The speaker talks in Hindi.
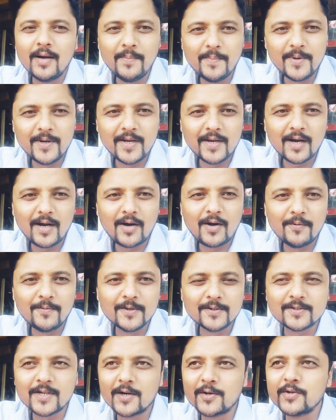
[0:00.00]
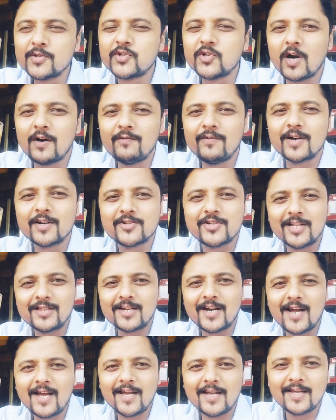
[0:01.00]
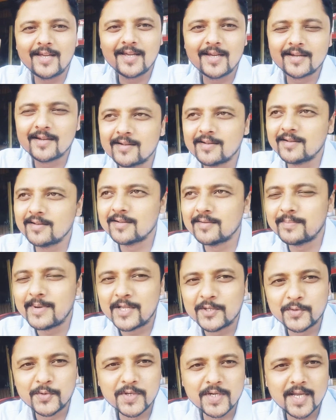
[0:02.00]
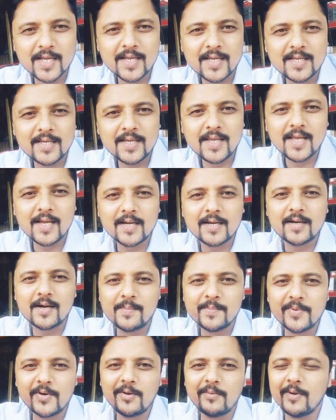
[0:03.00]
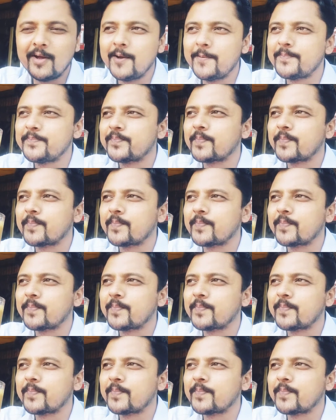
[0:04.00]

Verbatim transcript: कंपनी का ऑफिस का कुछ जॉब वर्क चल रहा है एक मैसूर के ही एक कंपनी में